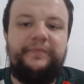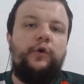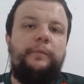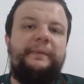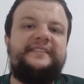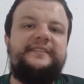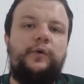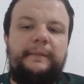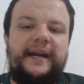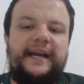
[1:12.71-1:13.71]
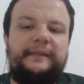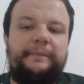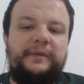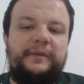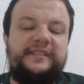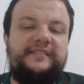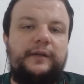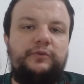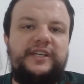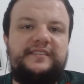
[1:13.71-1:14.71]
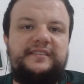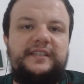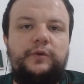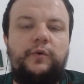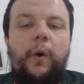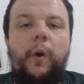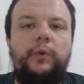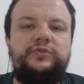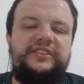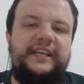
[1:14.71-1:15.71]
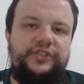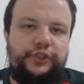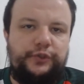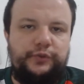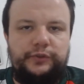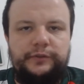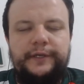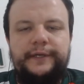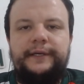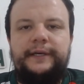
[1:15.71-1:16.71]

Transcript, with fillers: A competição está marcada para começar no dia 5 ou 6 de junho.